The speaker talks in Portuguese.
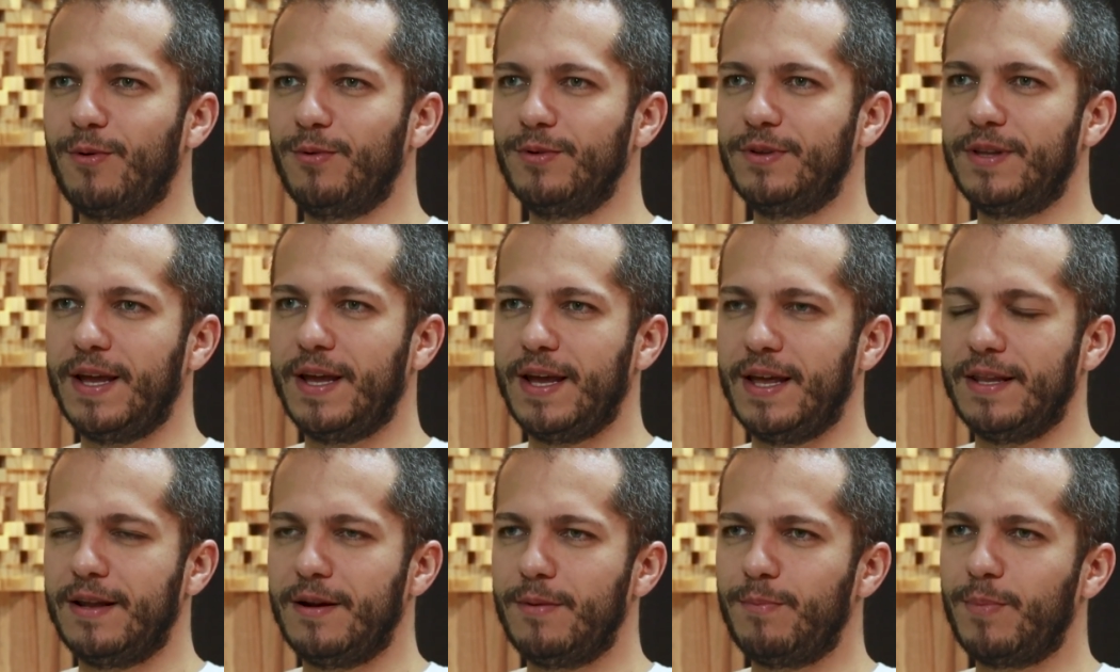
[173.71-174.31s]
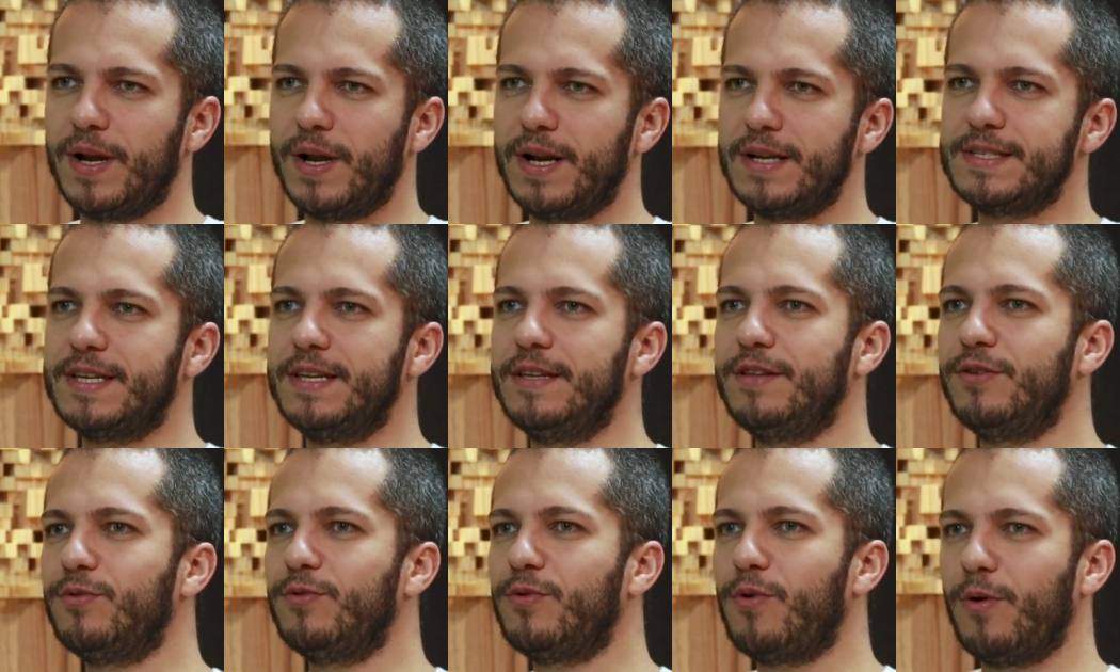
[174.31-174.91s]
um container e parece
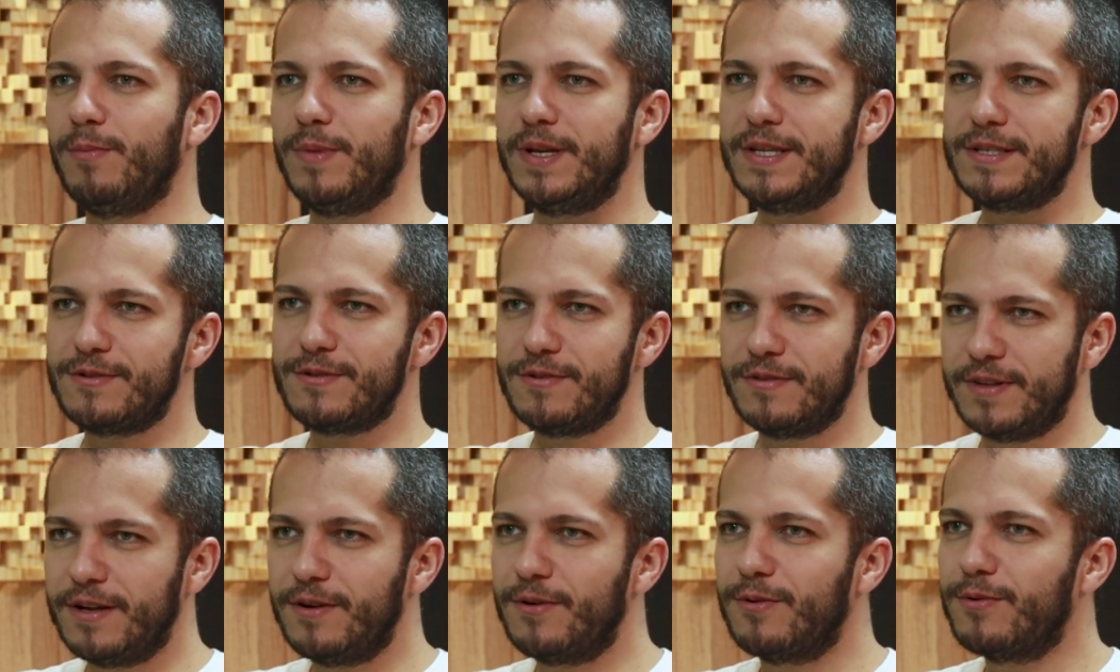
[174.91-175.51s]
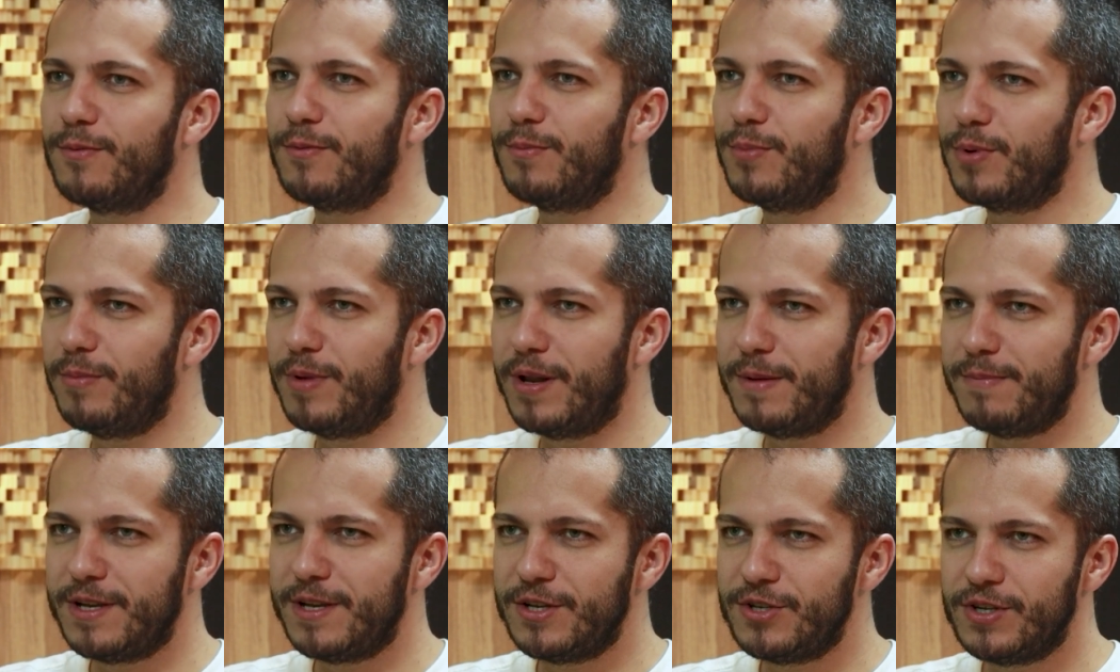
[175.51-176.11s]
que no começo deu algum
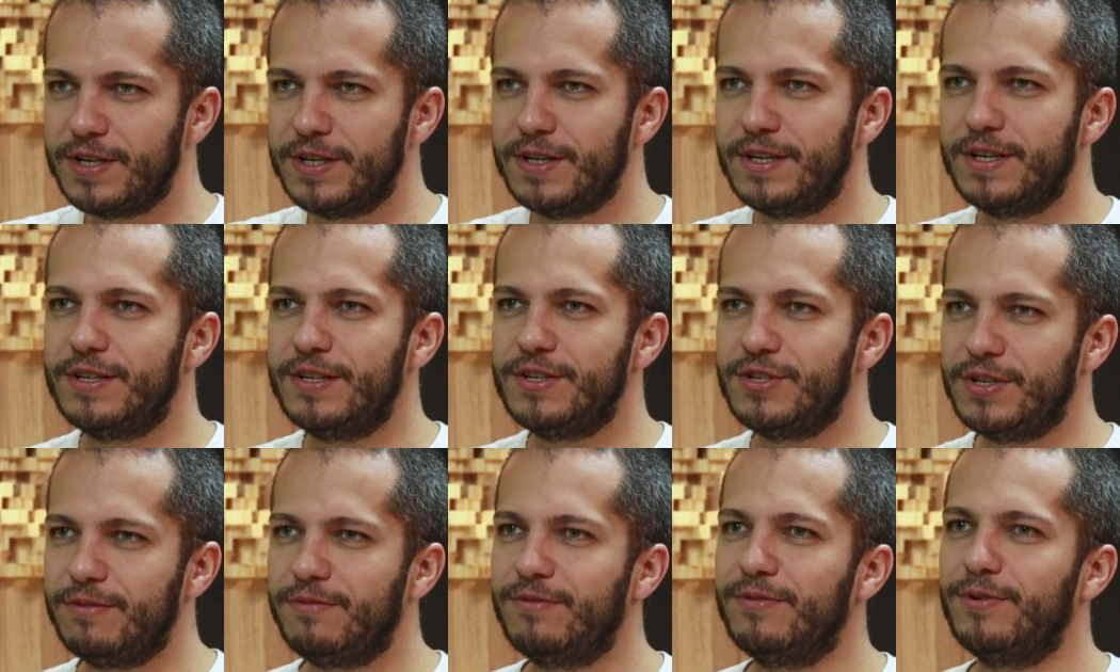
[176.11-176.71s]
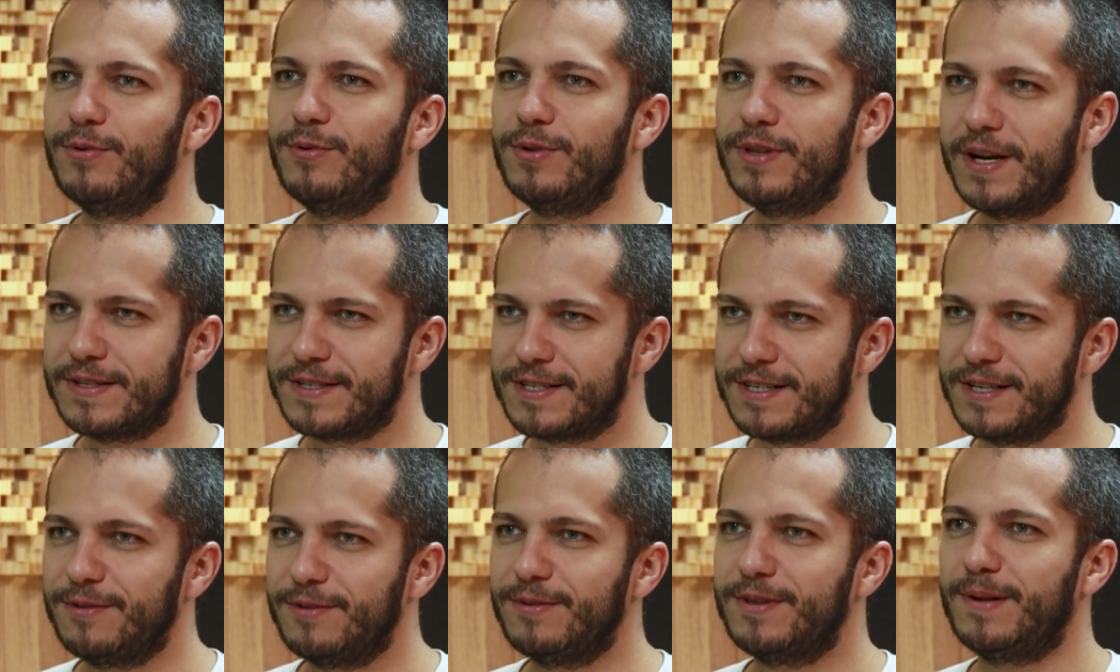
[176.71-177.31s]
problema de, de
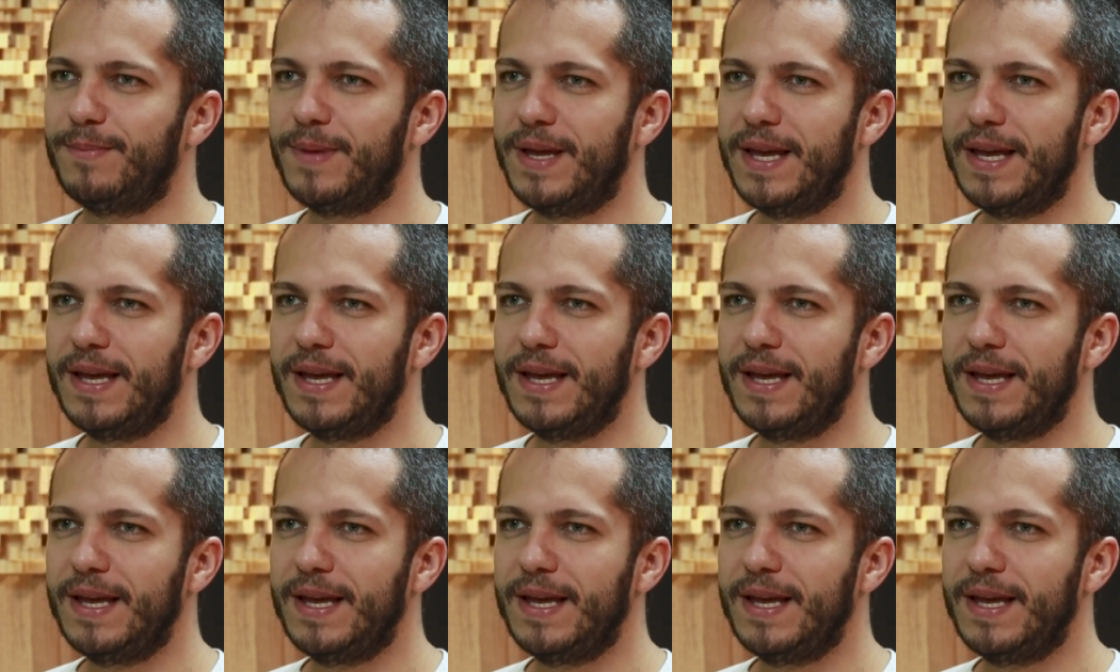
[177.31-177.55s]
infiltração então, também